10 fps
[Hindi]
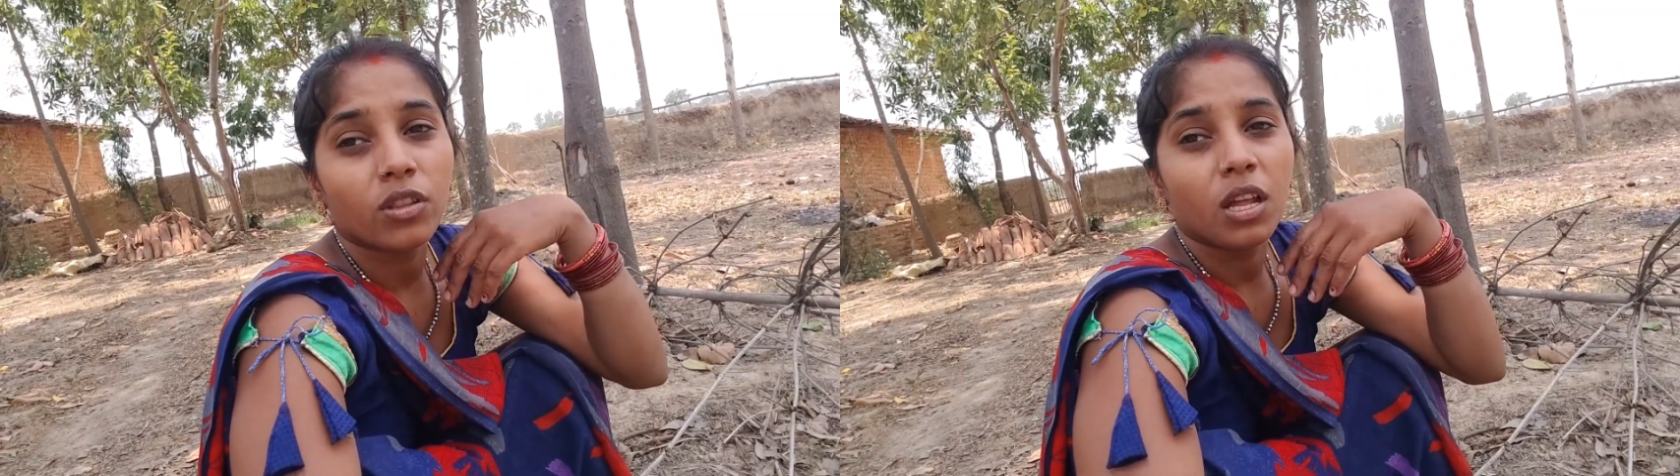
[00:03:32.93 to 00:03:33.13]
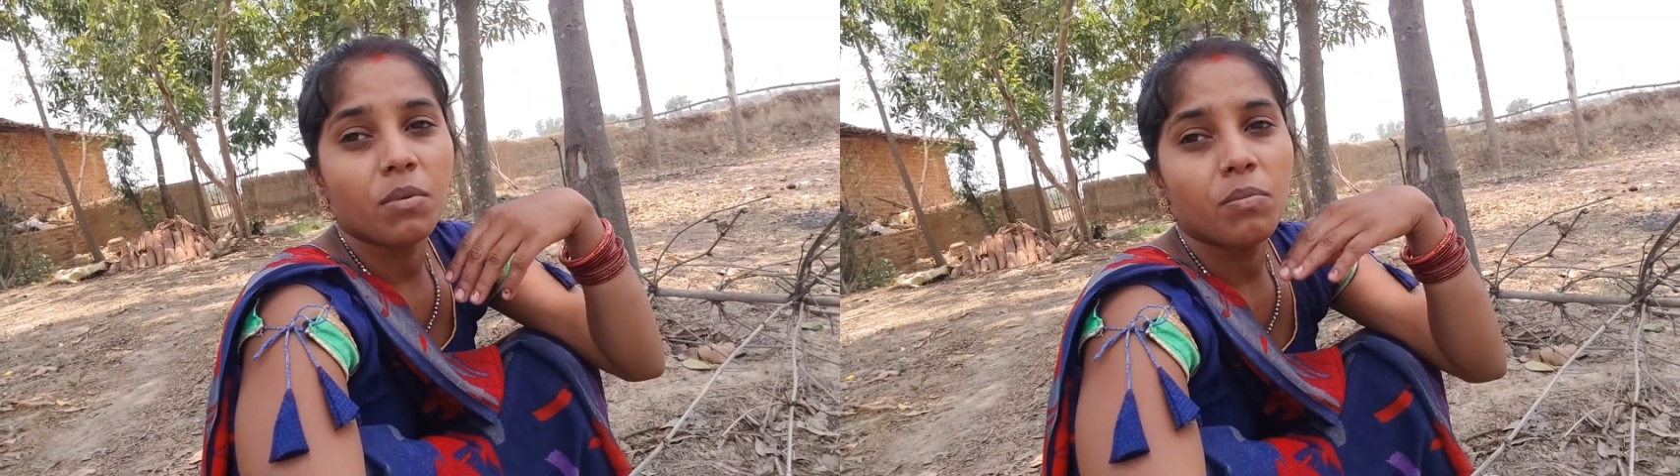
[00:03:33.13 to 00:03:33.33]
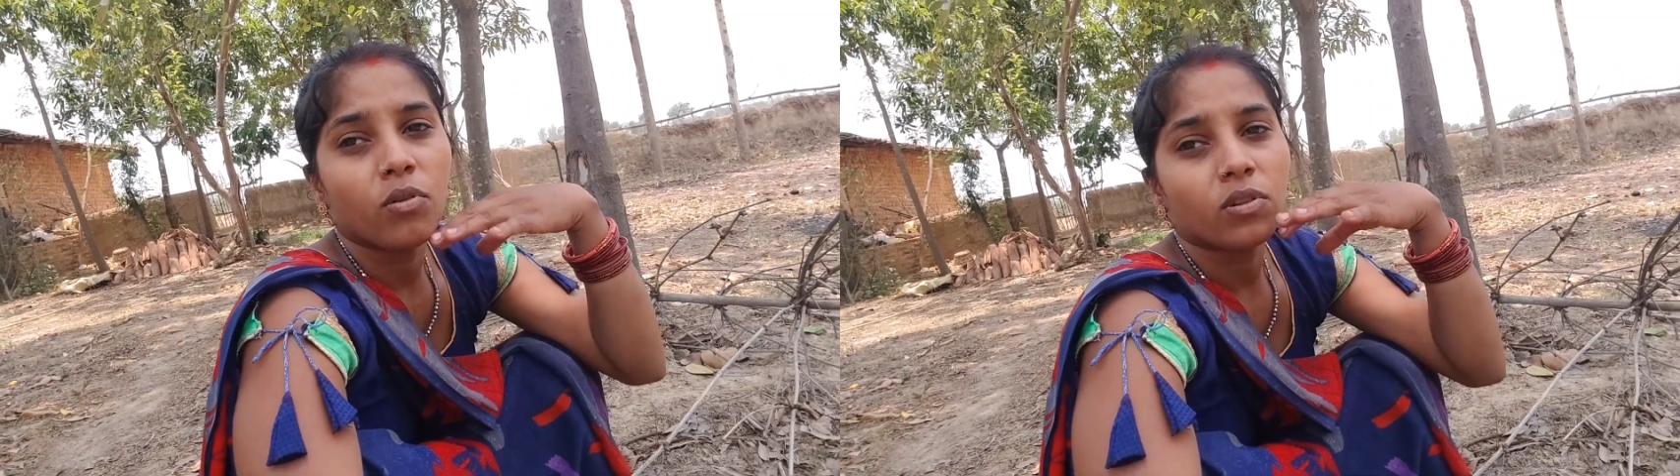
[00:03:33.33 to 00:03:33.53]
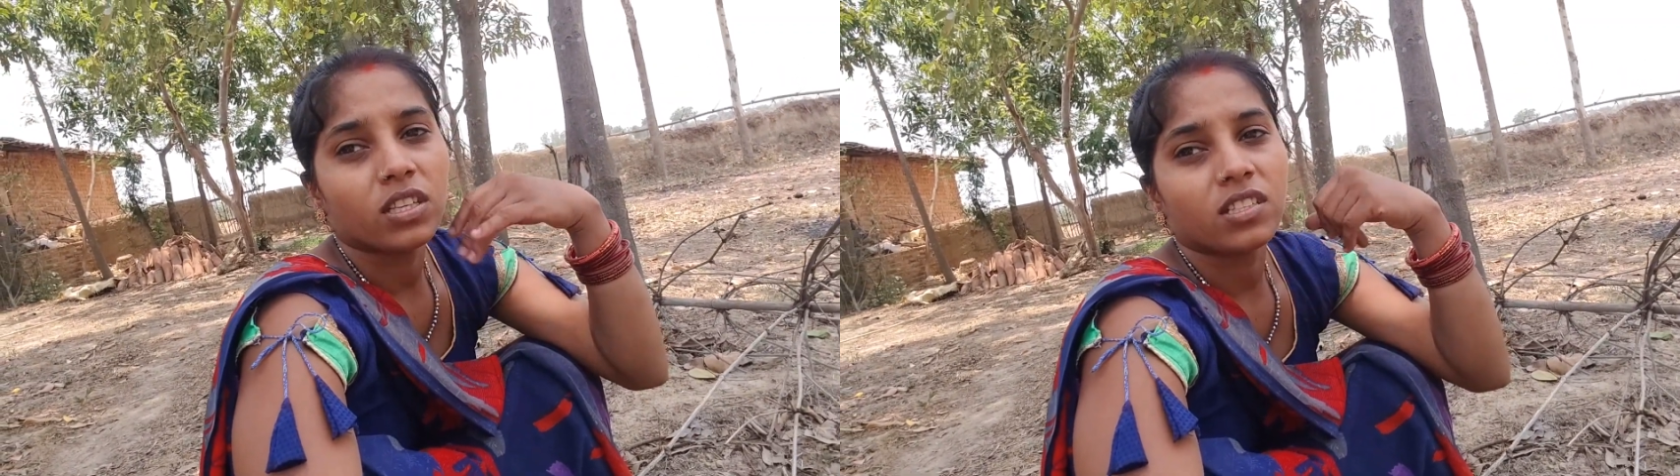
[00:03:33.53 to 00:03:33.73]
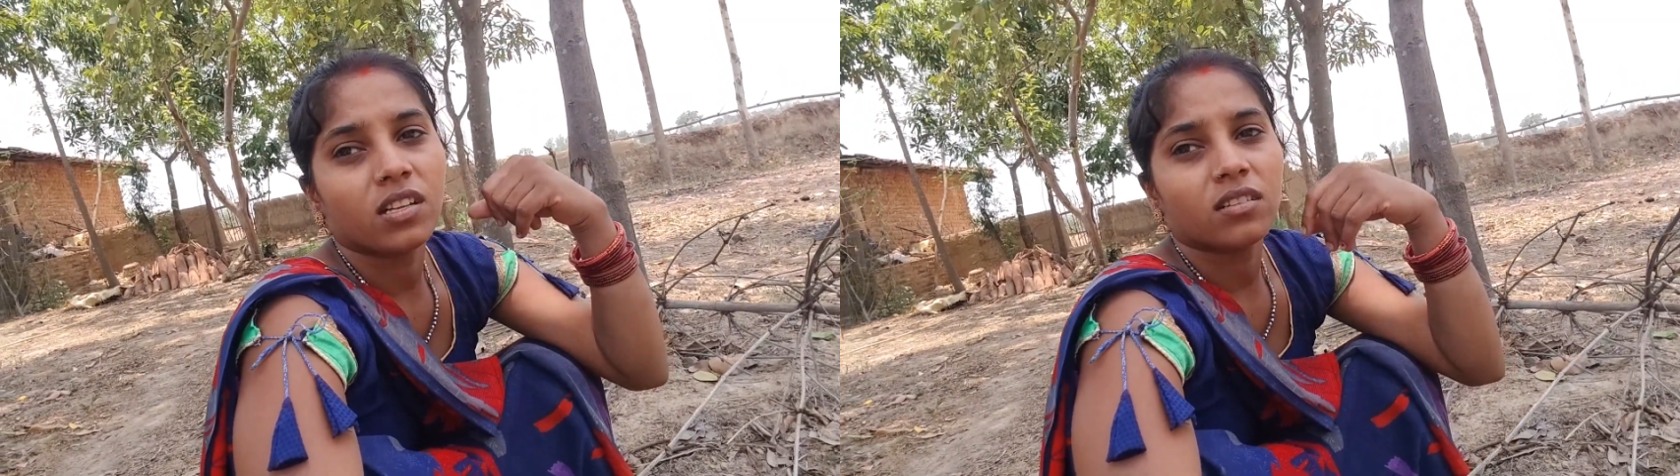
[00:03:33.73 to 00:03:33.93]
दाल में बहुत
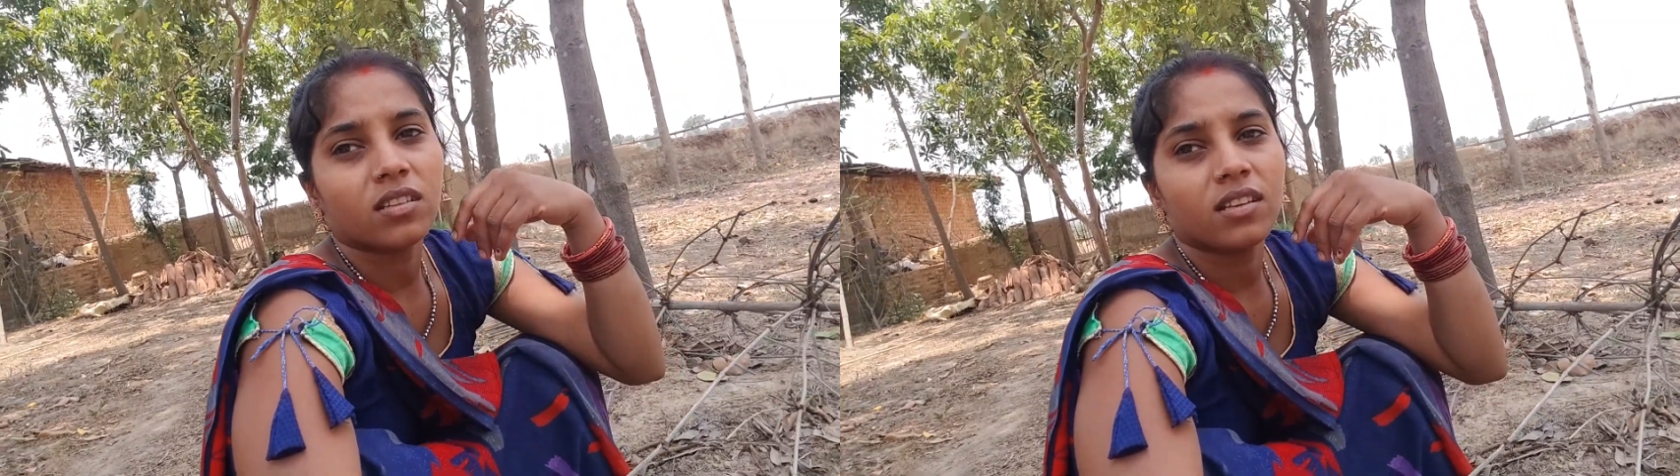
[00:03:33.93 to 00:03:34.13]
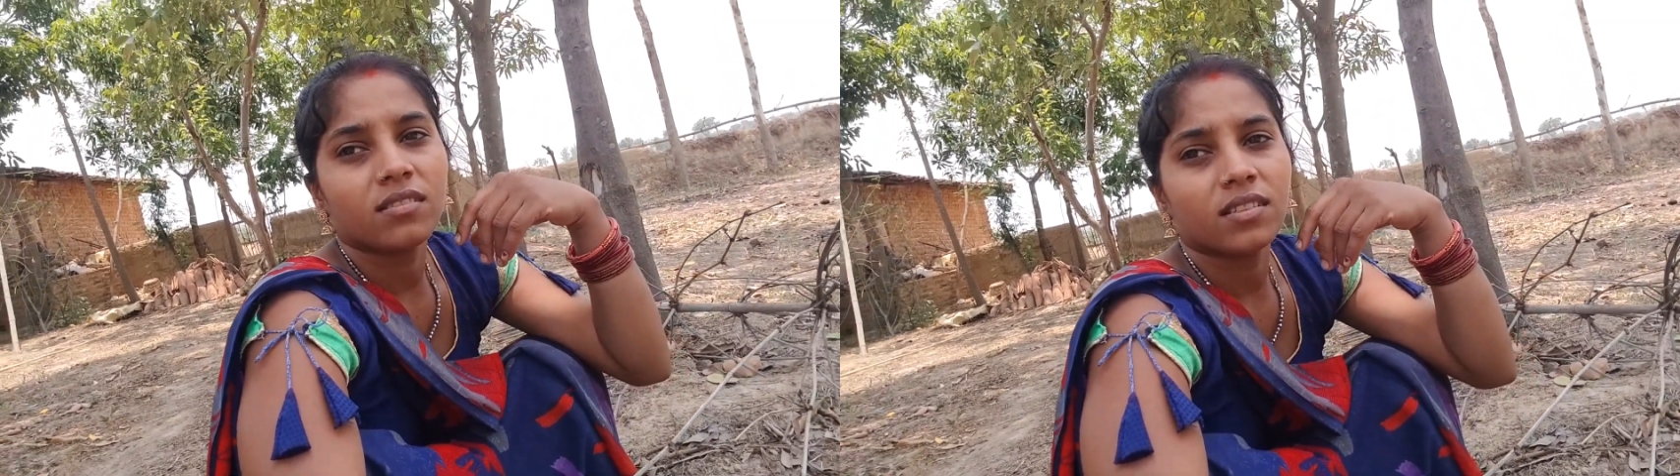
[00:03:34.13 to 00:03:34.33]
अच्छा लगता है